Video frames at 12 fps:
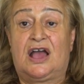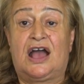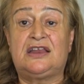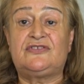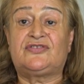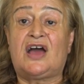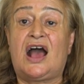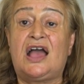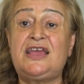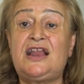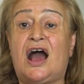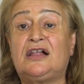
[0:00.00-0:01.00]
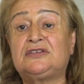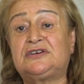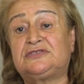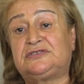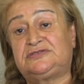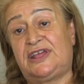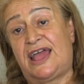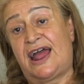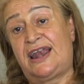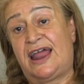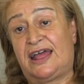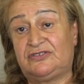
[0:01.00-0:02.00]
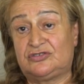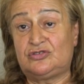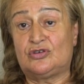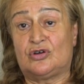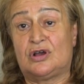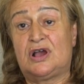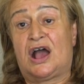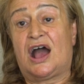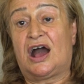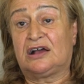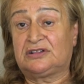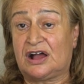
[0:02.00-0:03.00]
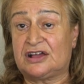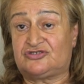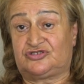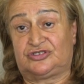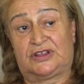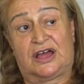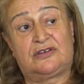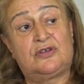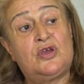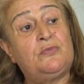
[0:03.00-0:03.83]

Hani sahil halk değerlendiriyor. Halka açtılar.